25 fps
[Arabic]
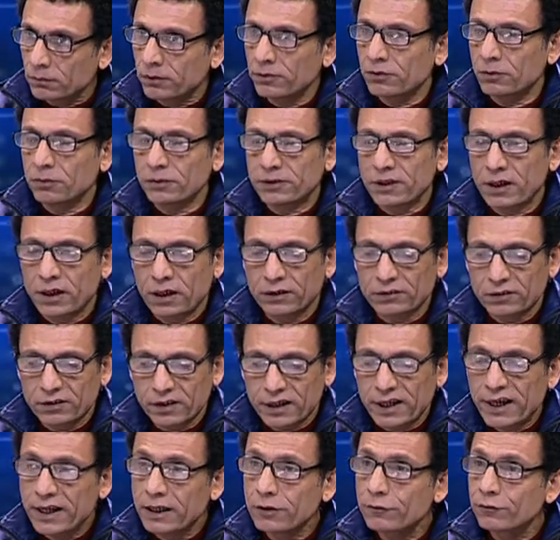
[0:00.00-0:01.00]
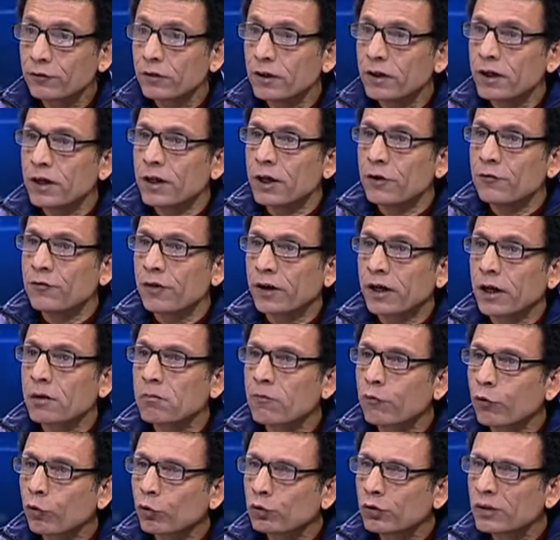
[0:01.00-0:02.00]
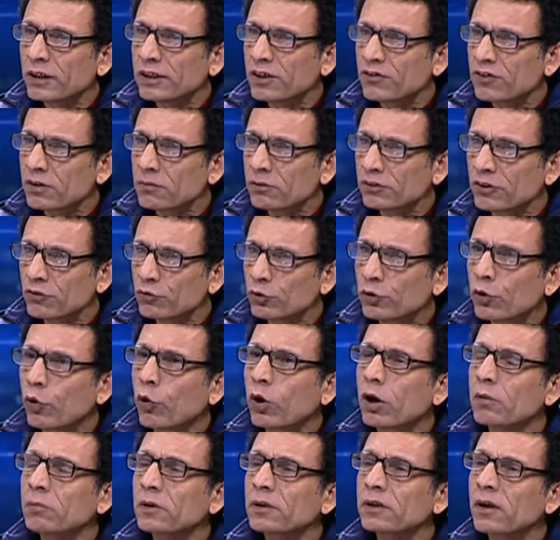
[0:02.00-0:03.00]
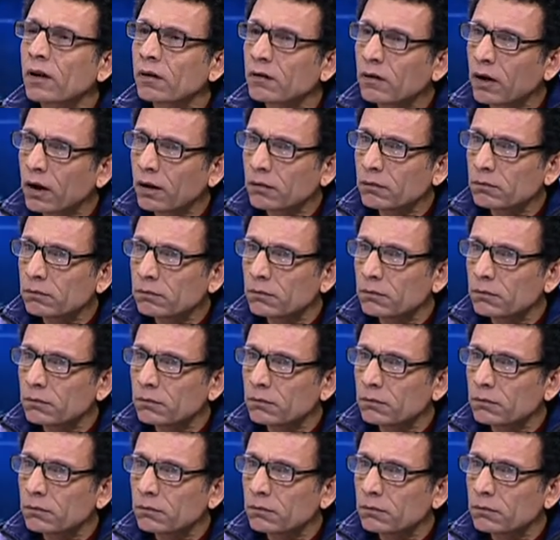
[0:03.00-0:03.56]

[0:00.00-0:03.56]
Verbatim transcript: زي ما انت حضرتك عارف فكان المفروض نادي سينما جيزويت هو اللي بيطلع